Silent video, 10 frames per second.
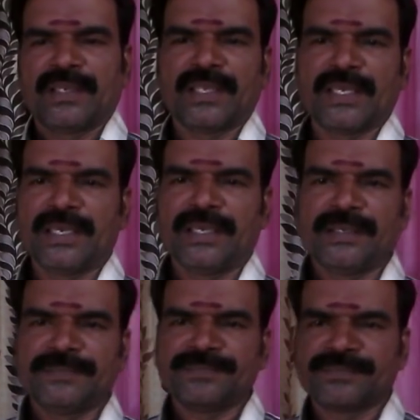இன்றைக்கி
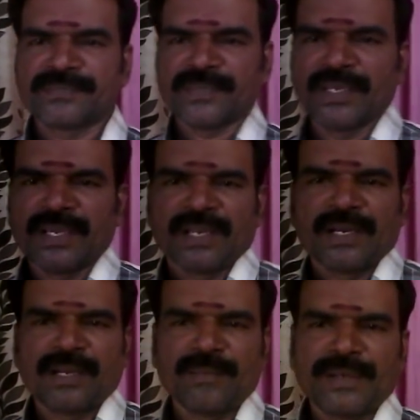
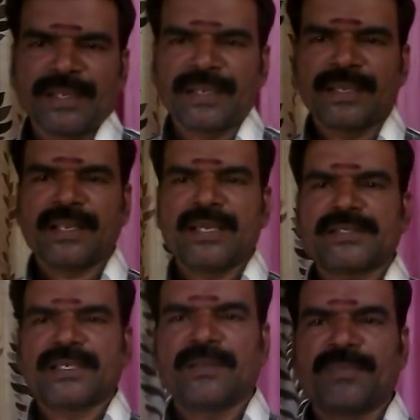நம்ம நிறைய
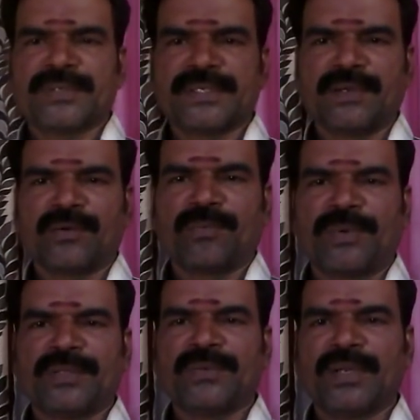ராசிகளை பற்றிய ஒரு
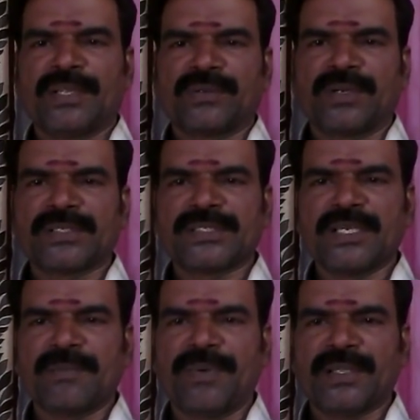பதிவுகளை
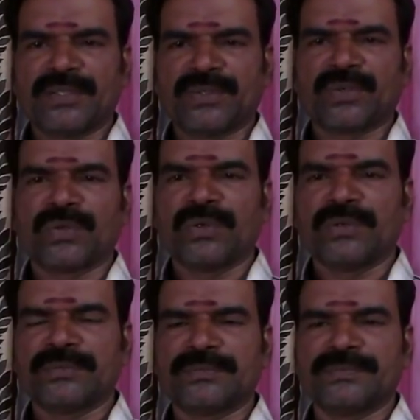தொடர்ச்சியாக பார்த்துட்ருக்கோம்